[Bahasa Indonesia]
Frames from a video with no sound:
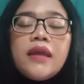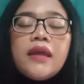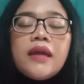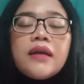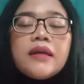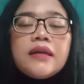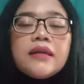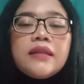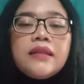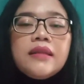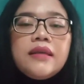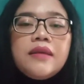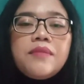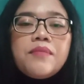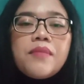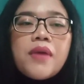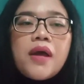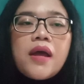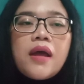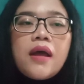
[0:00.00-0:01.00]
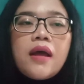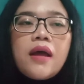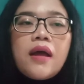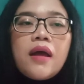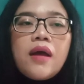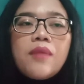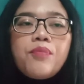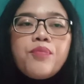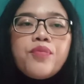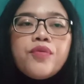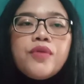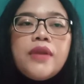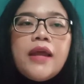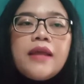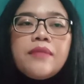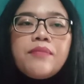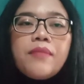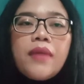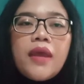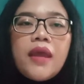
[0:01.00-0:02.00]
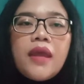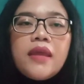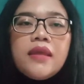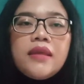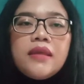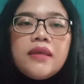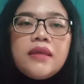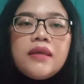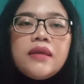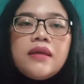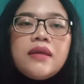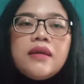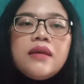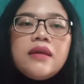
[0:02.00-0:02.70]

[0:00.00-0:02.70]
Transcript: Yang kelima, bulan Mei.